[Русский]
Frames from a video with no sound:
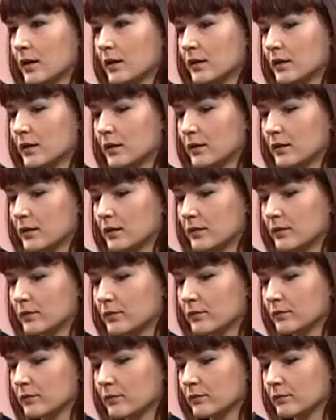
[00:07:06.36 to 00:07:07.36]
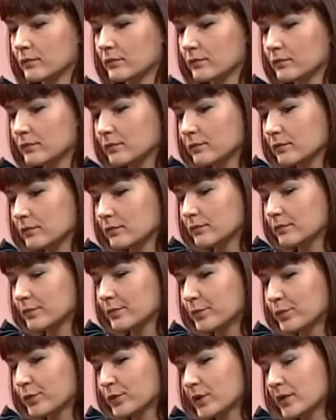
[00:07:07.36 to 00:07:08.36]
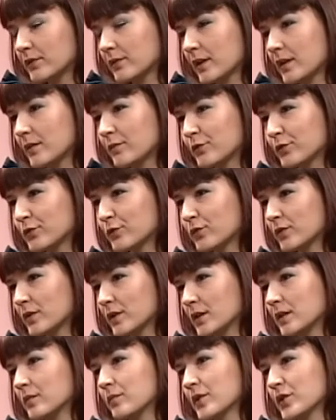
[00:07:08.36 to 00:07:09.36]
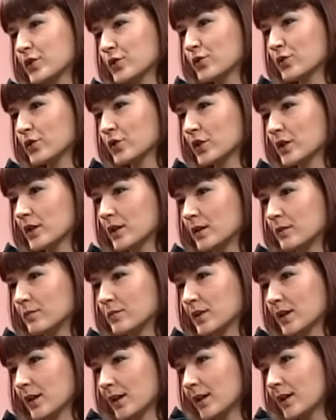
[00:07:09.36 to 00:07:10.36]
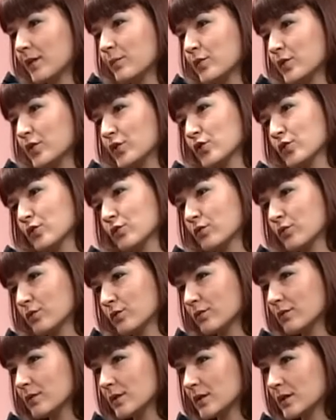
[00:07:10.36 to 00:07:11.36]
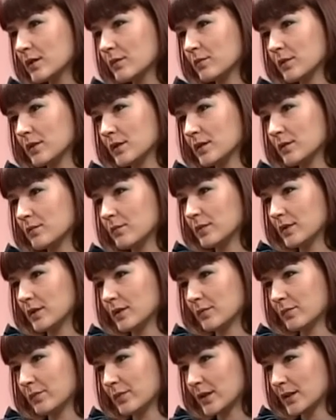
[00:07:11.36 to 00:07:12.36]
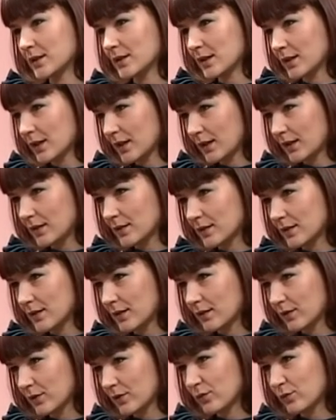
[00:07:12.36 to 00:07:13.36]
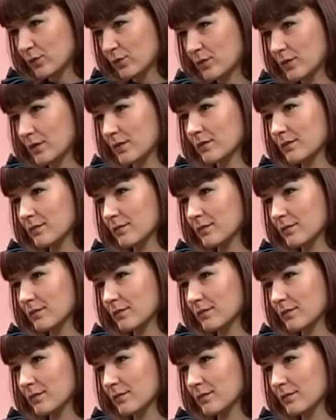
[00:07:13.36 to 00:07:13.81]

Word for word: А, по твоим внутренним ощущениям, с какими еще трудностями тебе предстоит столкнуться?